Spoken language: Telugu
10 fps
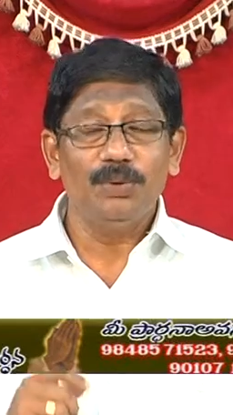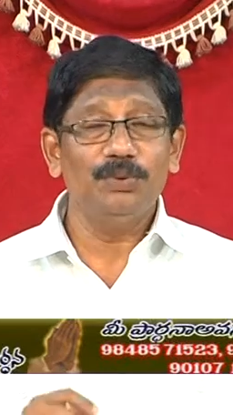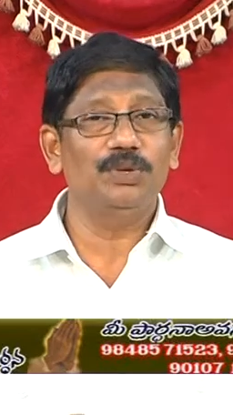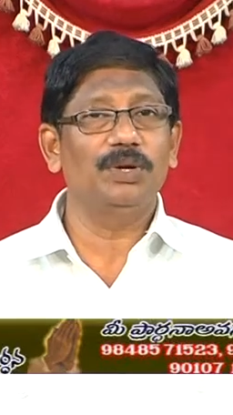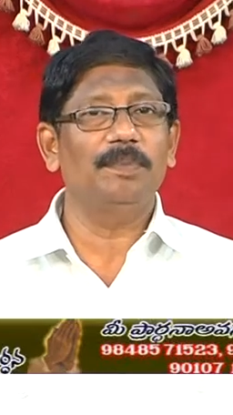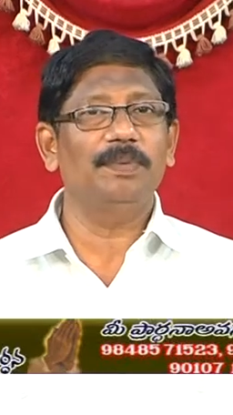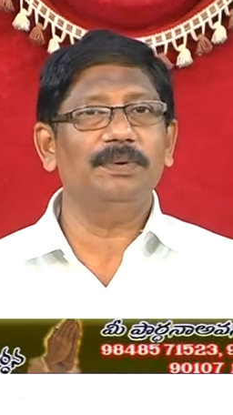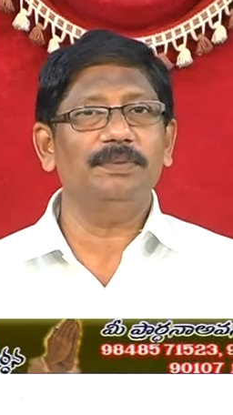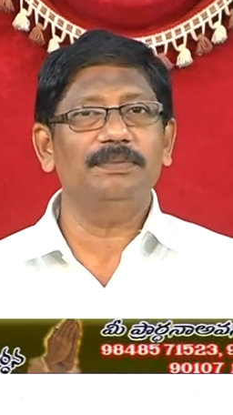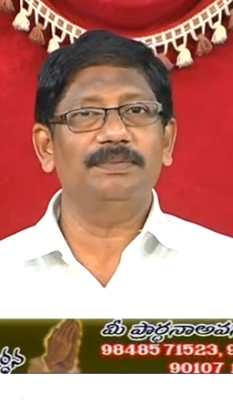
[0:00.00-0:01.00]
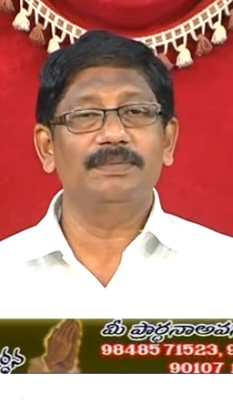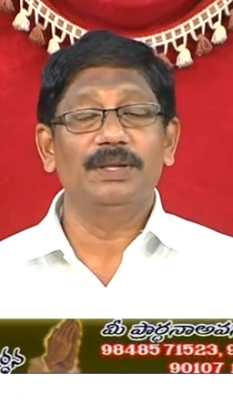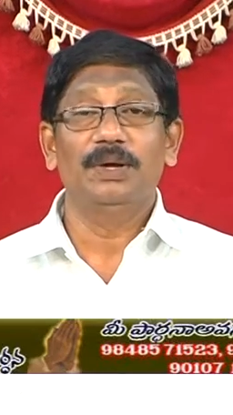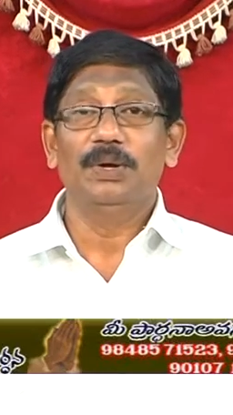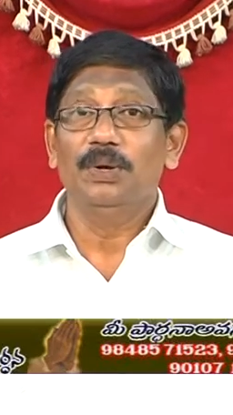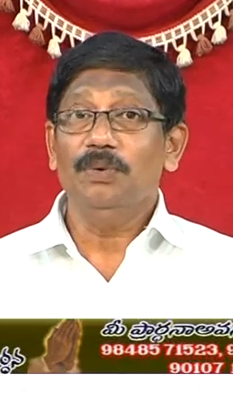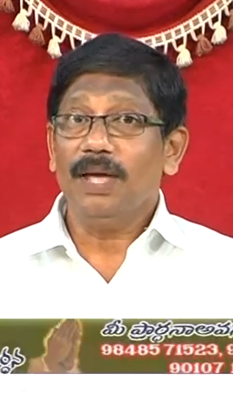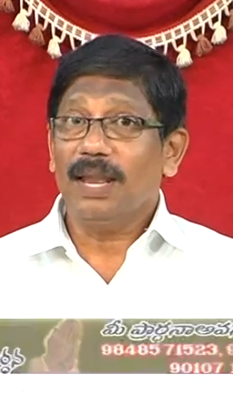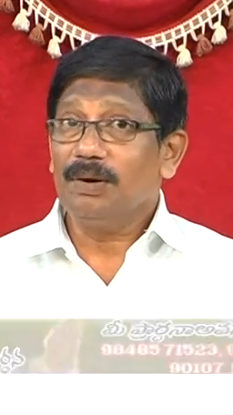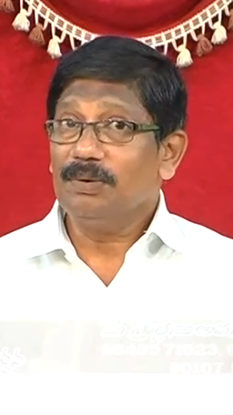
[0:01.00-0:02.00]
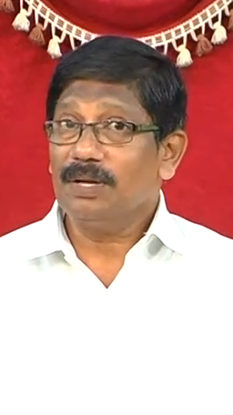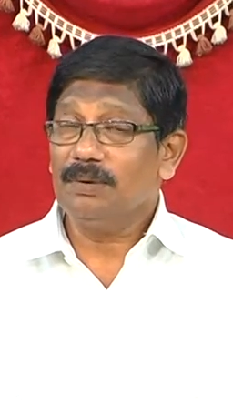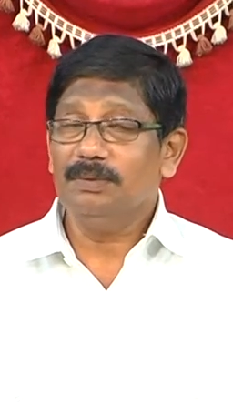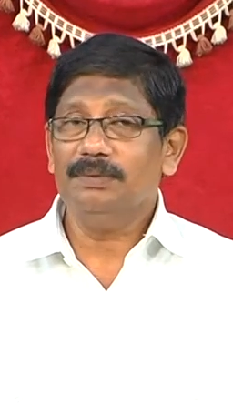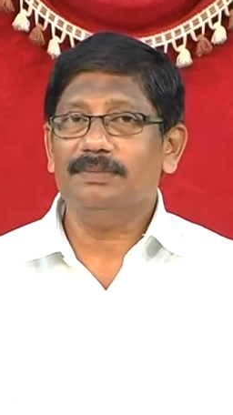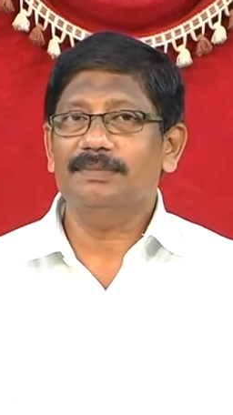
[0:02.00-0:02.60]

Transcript: ఎదుగుతున్నప్పుడు నువ్వు ఎలాగుంటావు